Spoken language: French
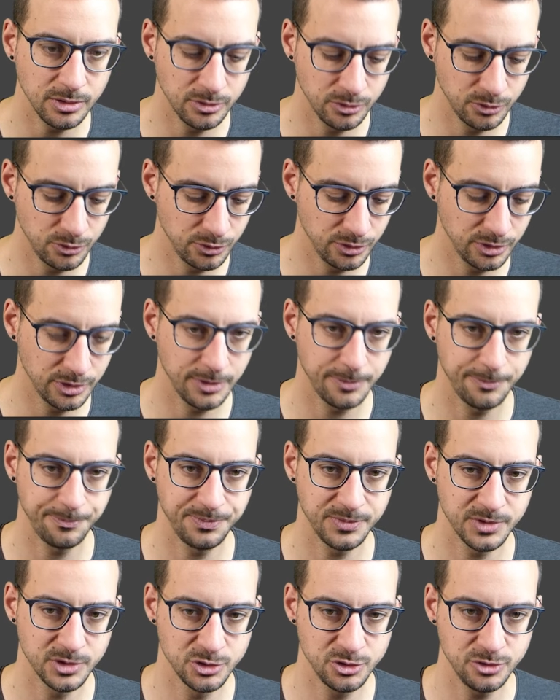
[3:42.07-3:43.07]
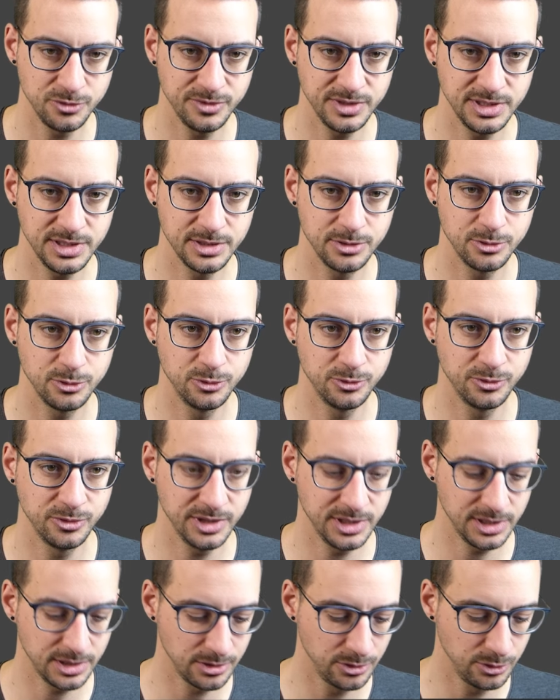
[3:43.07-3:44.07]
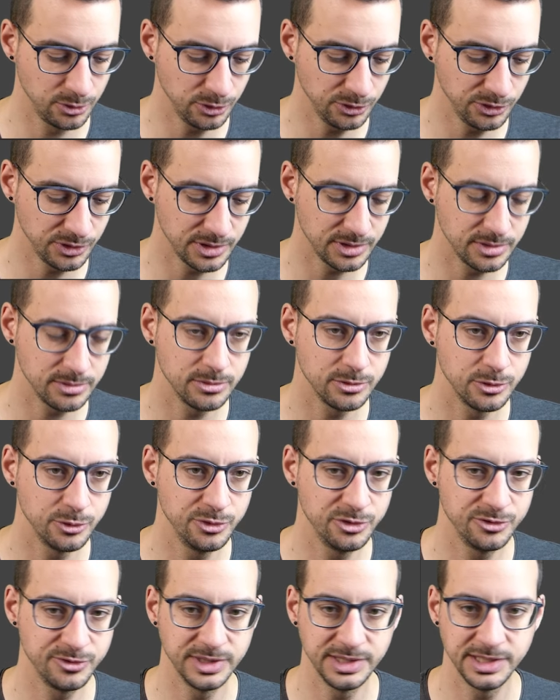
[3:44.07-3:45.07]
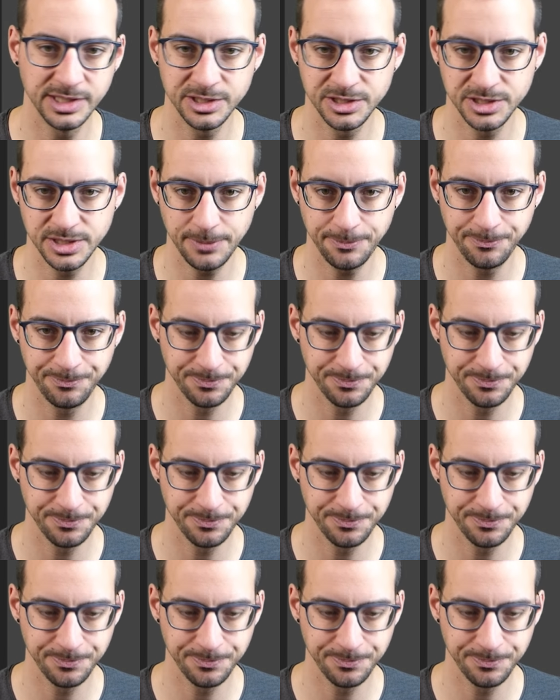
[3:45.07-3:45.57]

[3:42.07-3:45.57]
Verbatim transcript: Donc je vais ouvrir l'autre, lui je vais le cacher.